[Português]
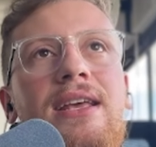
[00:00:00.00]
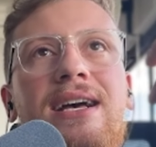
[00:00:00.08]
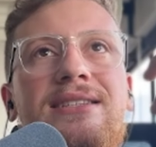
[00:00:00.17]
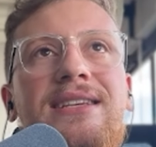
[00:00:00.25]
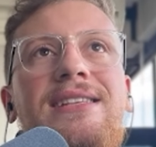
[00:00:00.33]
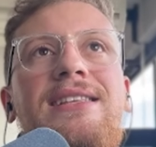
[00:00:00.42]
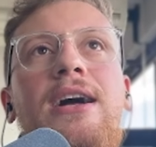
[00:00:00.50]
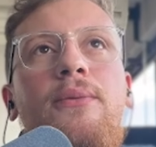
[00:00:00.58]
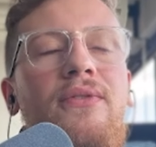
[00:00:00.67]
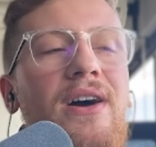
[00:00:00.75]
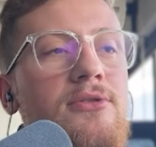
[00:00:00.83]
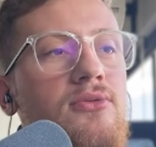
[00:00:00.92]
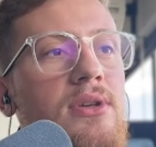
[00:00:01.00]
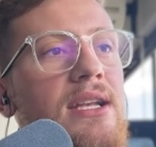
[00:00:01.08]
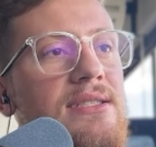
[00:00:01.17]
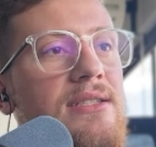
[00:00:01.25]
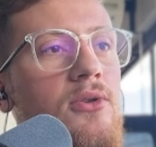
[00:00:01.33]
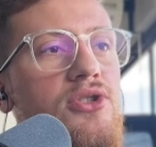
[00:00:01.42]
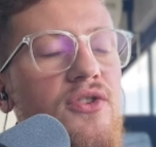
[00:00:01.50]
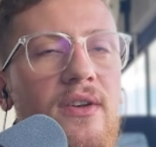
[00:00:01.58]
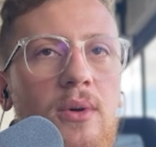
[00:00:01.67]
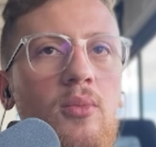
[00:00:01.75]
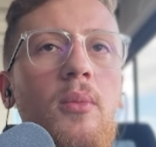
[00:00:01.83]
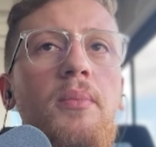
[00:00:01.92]
aceitar o fato que eles não tiveram
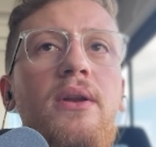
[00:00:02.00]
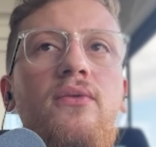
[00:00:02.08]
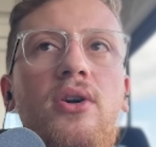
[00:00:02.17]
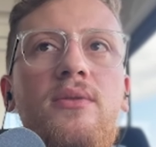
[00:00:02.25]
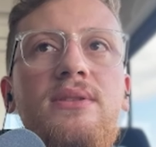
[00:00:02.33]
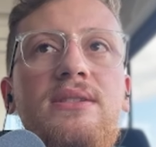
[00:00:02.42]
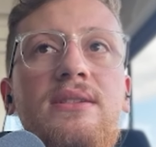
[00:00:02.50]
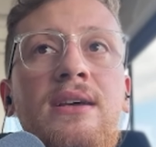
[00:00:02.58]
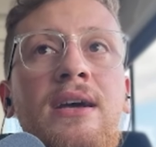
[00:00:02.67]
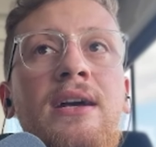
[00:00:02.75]
uma boa performance.